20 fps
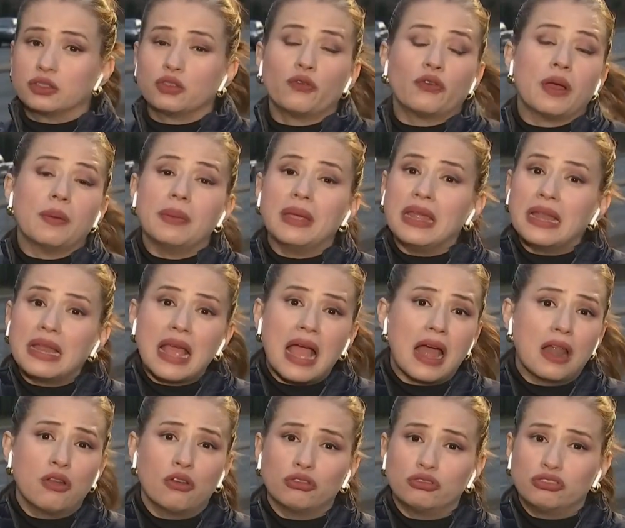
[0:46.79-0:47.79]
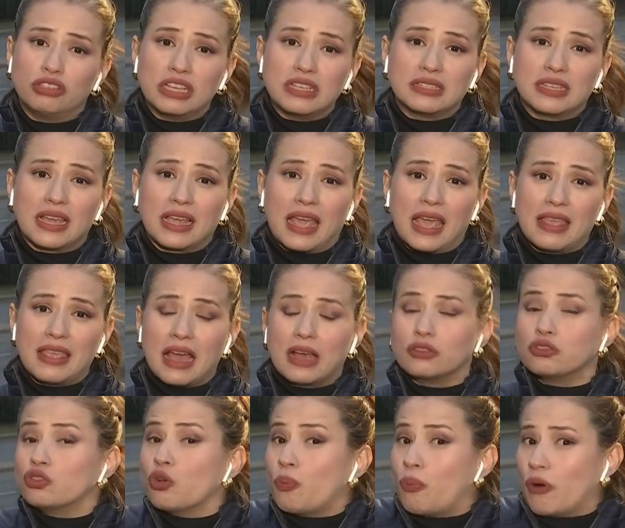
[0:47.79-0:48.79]
Su familia nos dice que ella
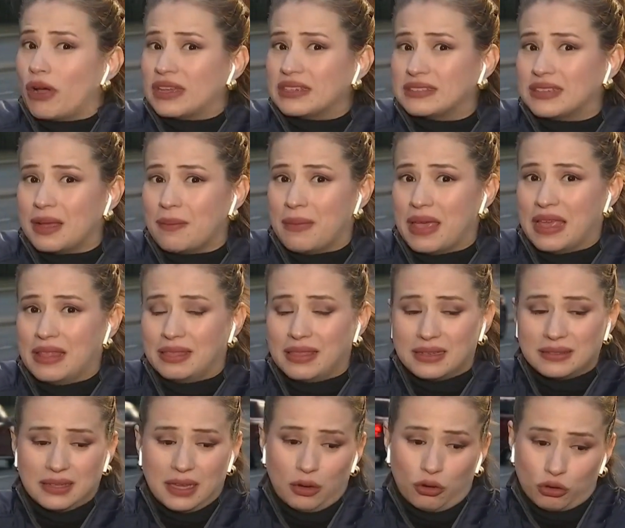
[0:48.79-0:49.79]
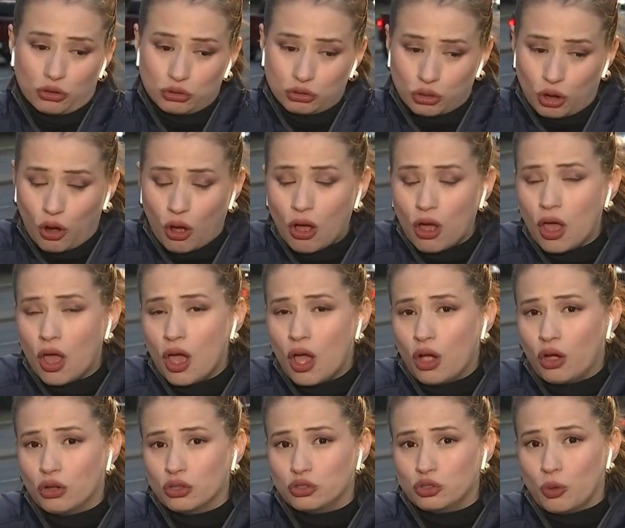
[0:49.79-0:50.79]
supuestamente se encontró
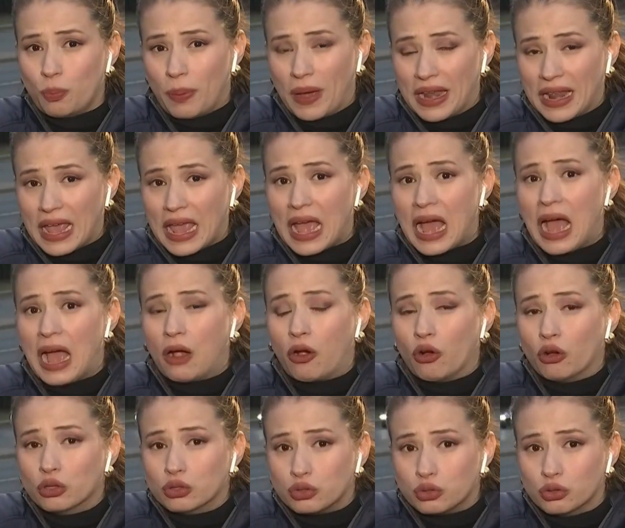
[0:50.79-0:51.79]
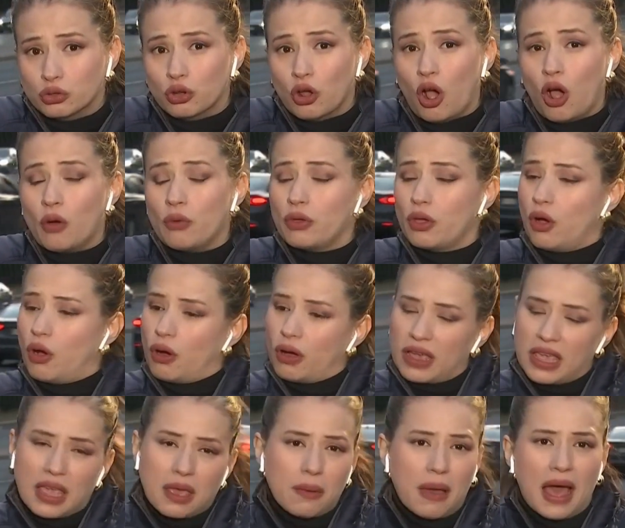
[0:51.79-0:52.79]
con su pareja, con su novio,
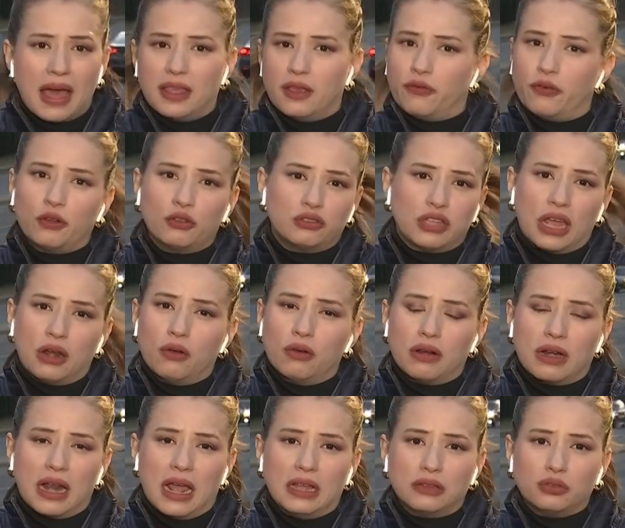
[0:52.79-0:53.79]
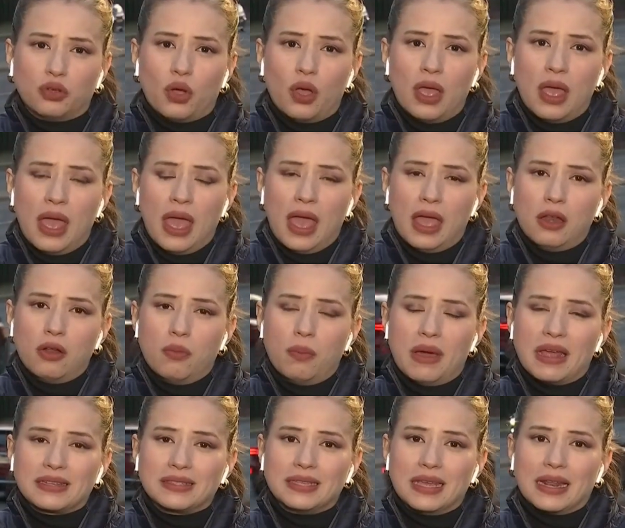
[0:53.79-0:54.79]
iba a disfrutar un rato en un
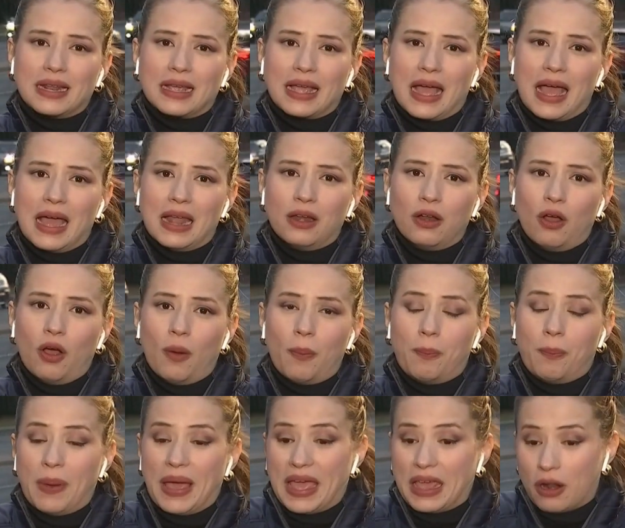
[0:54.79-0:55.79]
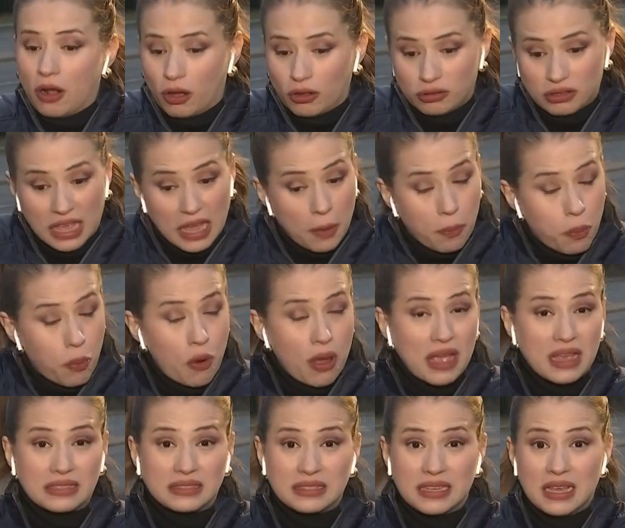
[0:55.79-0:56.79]
bar cercano, pero
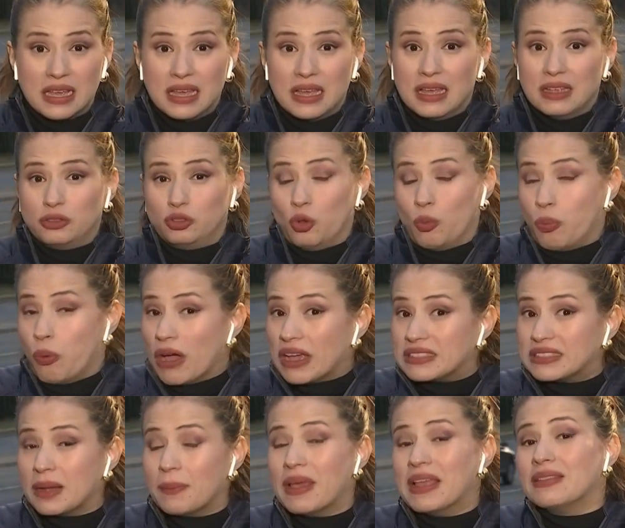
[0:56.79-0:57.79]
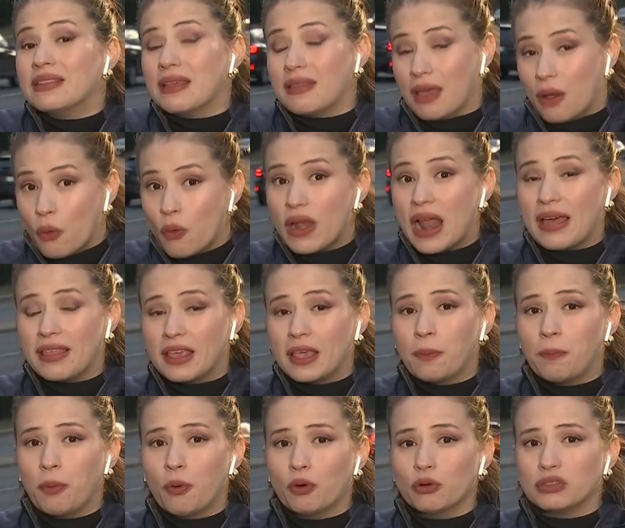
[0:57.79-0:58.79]
después supuestamente de una
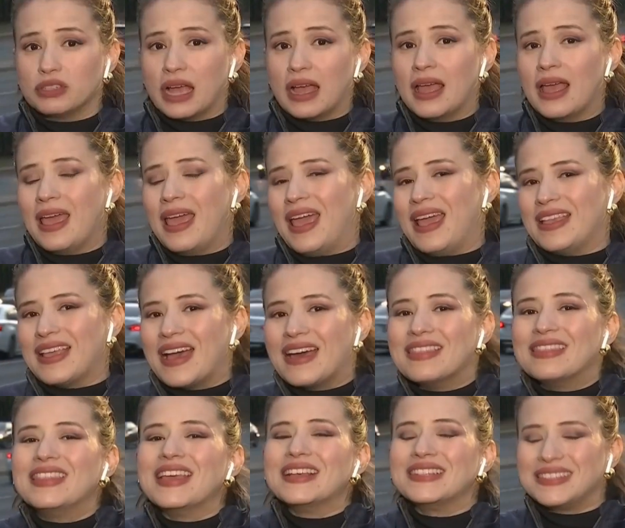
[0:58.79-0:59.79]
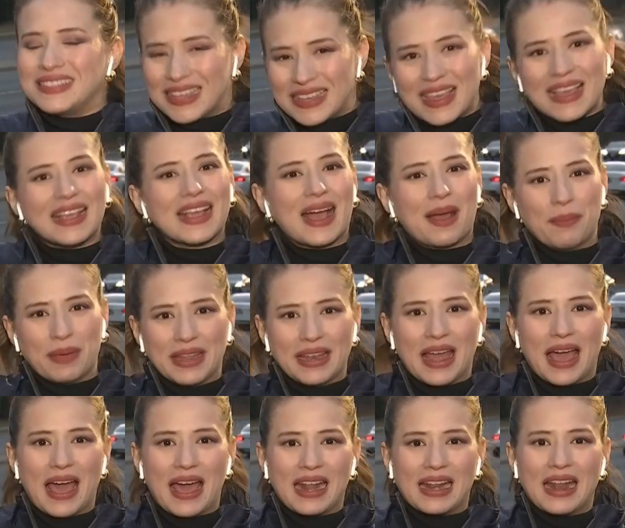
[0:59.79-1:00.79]
disputa, ella decide
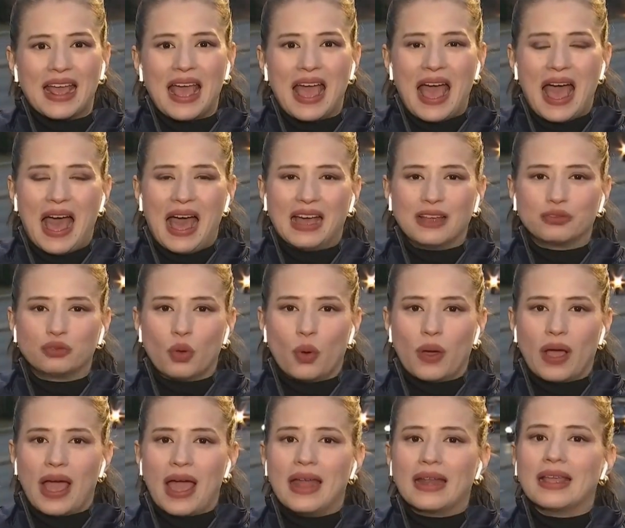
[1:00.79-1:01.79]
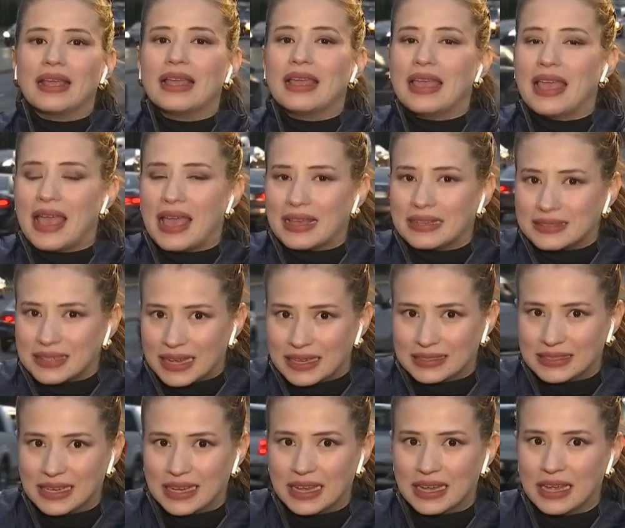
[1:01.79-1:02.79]
caminar a su hogar y es
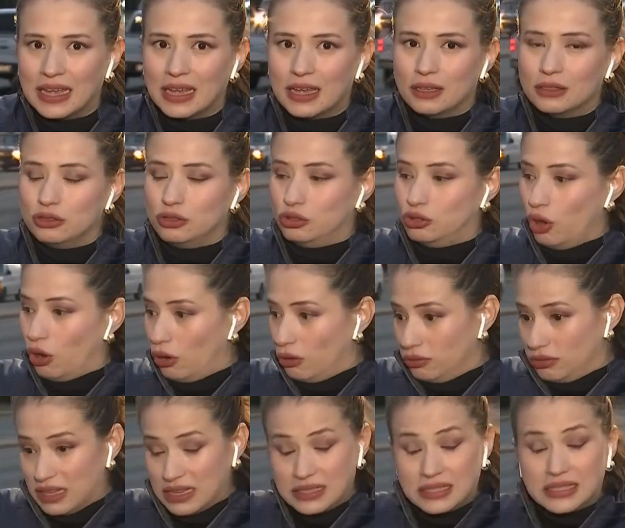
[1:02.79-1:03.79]
allí donde